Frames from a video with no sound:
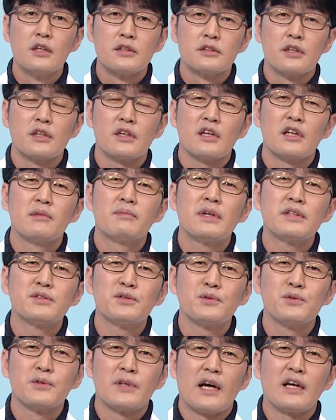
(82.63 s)
저희가
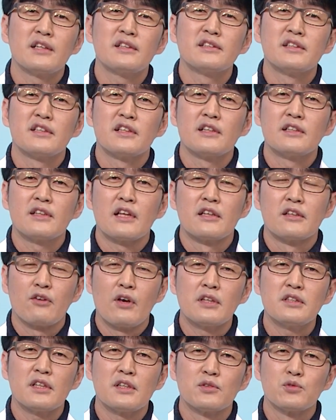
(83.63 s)
일반적으로 약을 드릴 때는
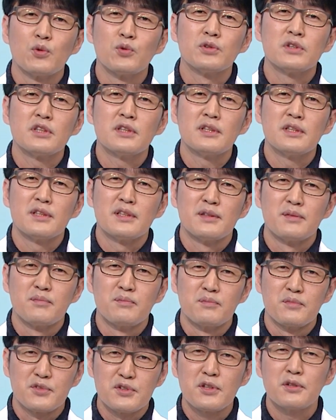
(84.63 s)
굉장히
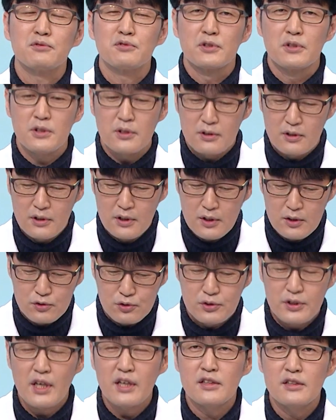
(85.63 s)
조심스럽고요. 음.
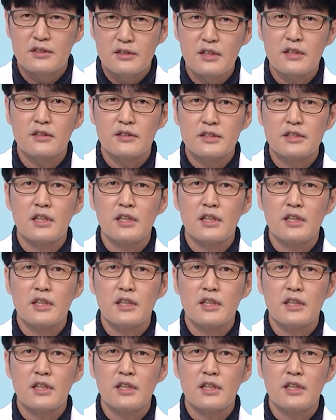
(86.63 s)
주사를 그래서 예.